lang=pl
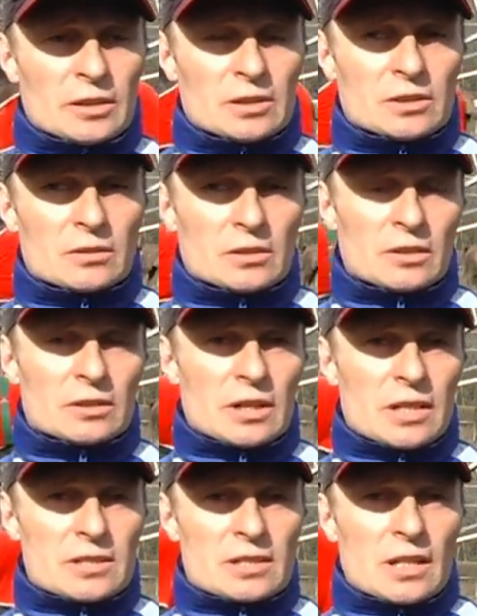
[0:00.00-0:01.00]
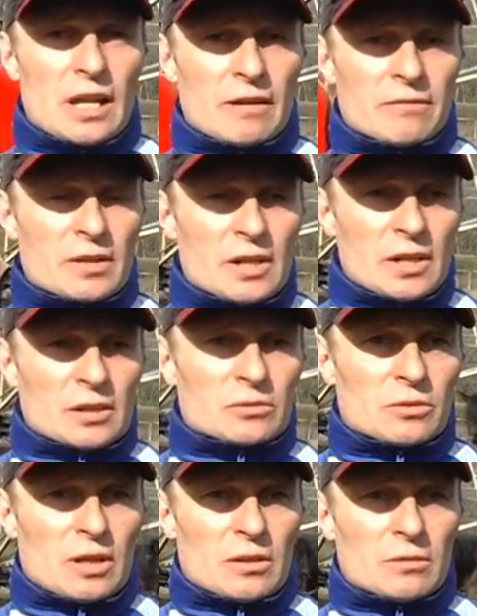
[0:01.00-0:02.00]
Jest to Daisy Love,
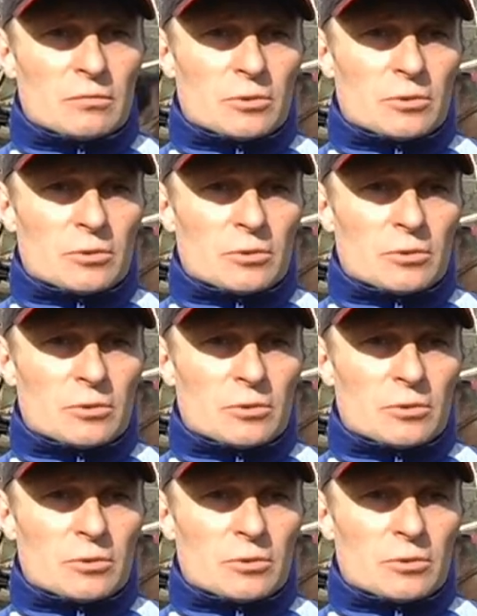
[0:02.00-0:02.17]
która